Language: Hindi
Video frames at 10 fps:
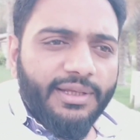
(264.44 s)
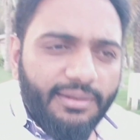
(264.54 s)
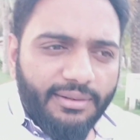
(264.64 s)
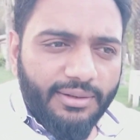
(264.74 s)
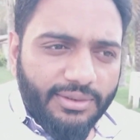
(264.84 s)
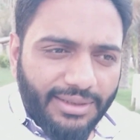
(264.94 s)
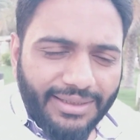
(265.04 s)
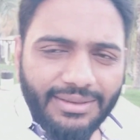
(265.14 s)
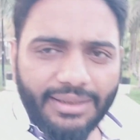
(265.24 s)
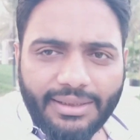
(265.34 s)
और
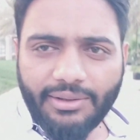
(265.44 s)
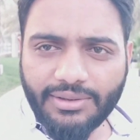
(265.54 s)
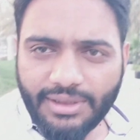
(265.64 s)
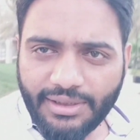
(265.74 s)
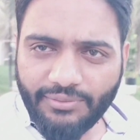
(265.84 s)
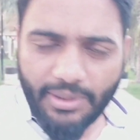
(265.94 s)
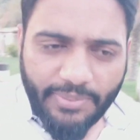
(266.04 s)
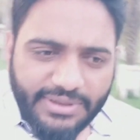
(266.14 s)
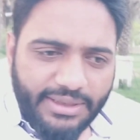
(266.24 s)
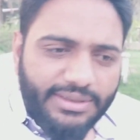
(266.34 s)
थक जाता है और जल्दी
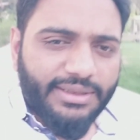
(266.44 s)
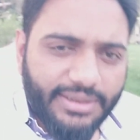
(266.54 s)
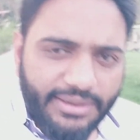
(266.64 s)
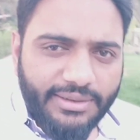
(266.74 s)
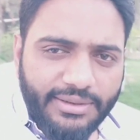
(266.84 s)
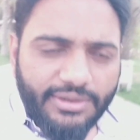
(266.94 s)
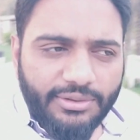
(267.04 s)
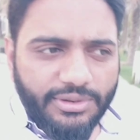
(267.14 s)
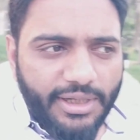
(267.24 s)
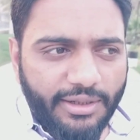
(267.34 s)
वापस आ जाता है
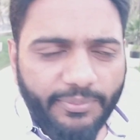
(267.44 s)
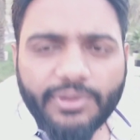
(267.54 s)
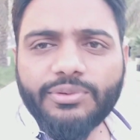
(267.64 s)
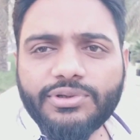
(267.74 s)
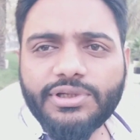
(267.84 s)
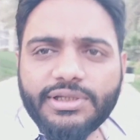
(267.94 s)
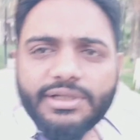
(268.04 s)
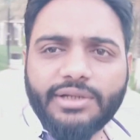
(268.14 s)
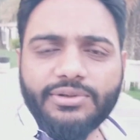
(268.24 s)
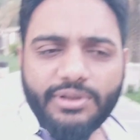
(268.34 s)
तो यहाँ पर उस चीज़
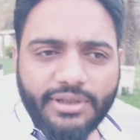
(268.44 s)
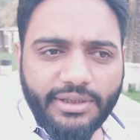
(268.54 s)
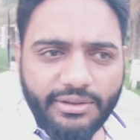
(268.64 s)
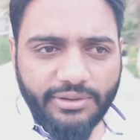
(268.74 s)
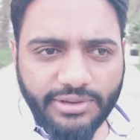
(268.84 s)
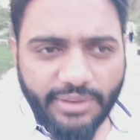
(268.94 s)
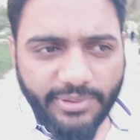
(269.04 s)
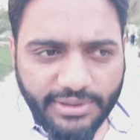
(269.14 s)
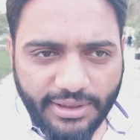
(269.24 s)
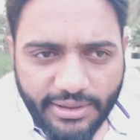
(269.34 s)
का जो है ऐसा
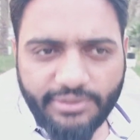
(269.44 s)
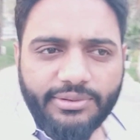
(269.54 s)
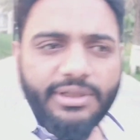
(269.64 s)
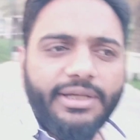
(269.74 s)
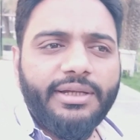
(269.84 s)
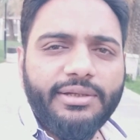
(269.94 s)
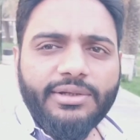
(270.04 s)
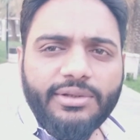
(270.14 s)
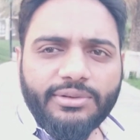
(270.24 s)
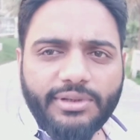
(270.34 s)
मसला नहीं होता है
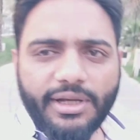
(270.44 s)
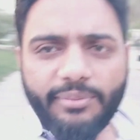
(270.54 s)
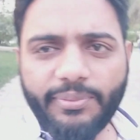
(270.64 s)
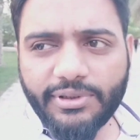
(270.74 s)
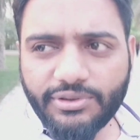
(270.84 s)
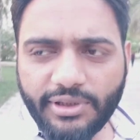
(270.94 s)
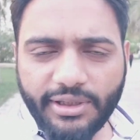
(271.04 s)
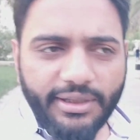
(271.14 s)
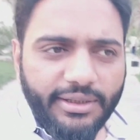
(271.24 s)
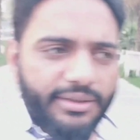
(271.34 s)
तो यहाँ पर जो
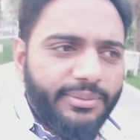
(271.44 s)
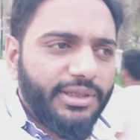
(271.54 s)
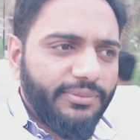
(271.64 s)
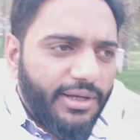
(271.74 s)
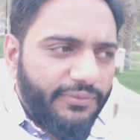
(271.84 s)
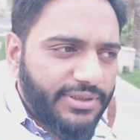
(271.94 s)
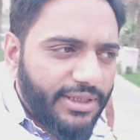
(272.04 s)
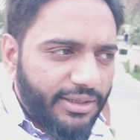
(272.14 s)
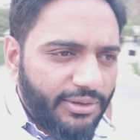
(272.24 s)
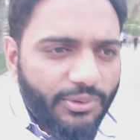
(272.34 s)
है मतलब काफ़ी
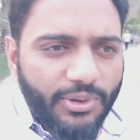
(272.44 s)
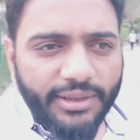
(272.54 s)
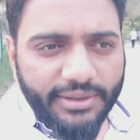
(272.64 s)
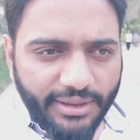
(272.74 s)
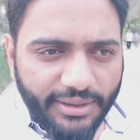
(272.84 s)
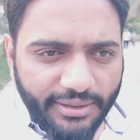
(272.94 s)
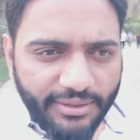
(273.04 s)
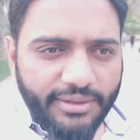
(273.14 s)
सारे लोग आते हैं